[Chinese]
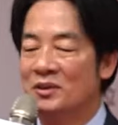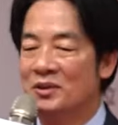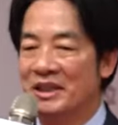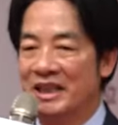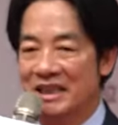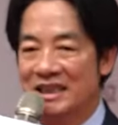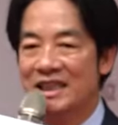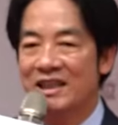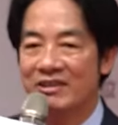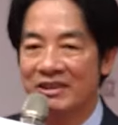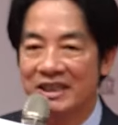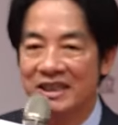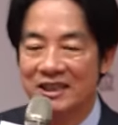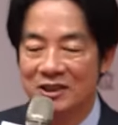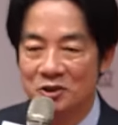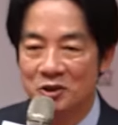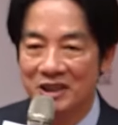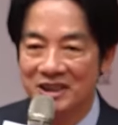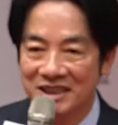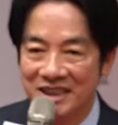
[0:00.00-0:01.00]
我领到了一
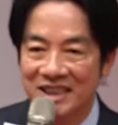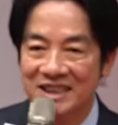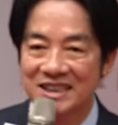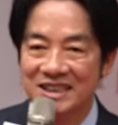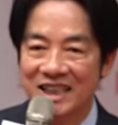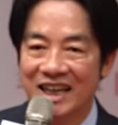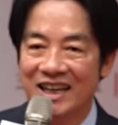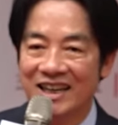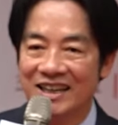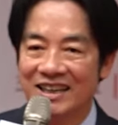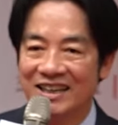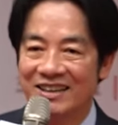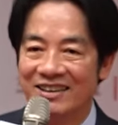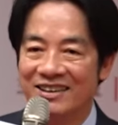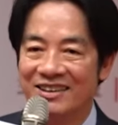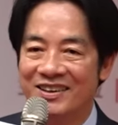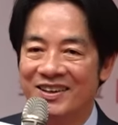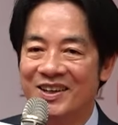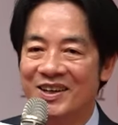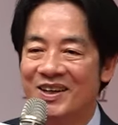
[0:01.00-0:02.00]
个全勤奖
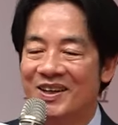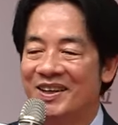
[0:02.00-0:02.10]
啊，